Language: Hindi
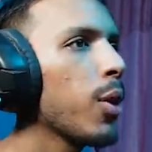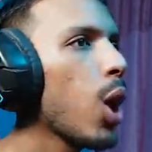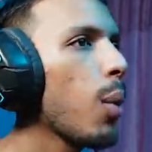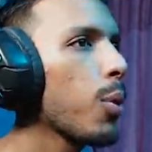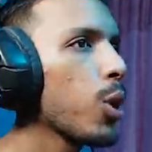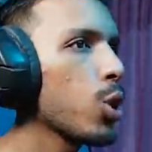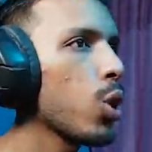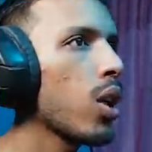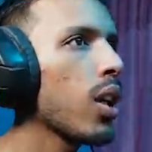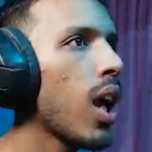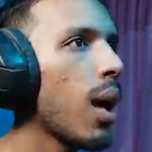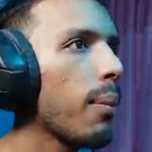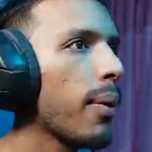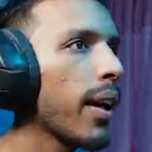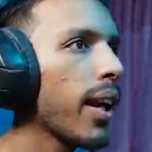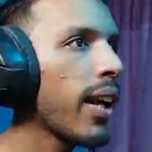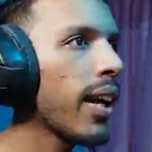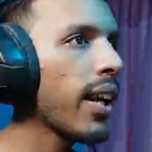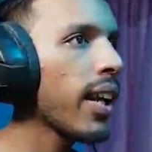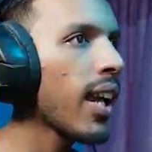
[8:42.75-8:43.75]
ऑफिस थोड़ा सा
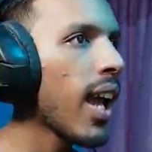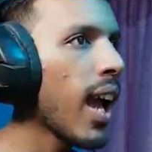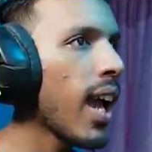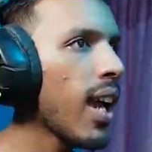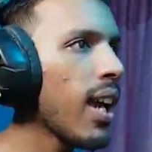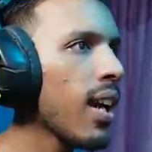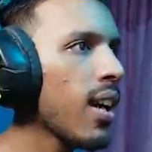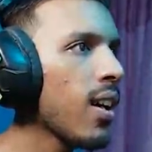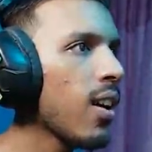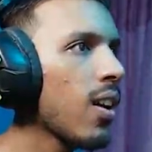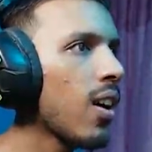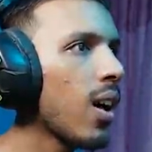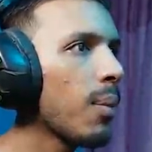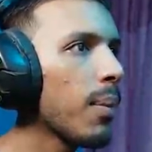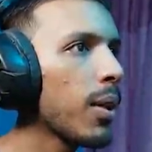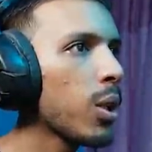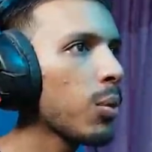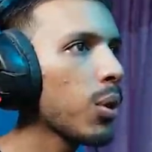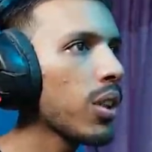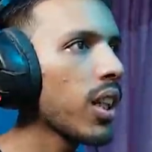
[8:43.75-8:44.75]
अपग्रेड किया है और
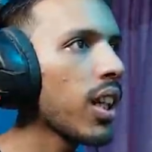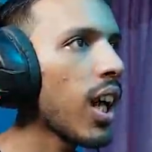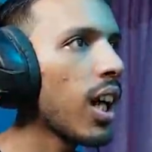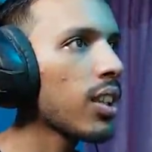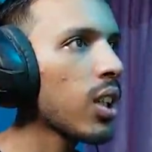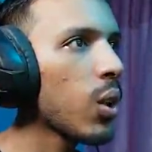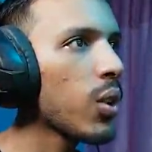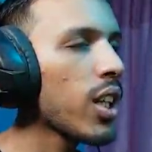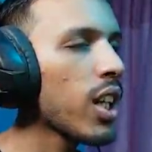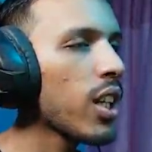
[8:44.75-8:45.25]
मैं तुमको दिखाता हूँ ये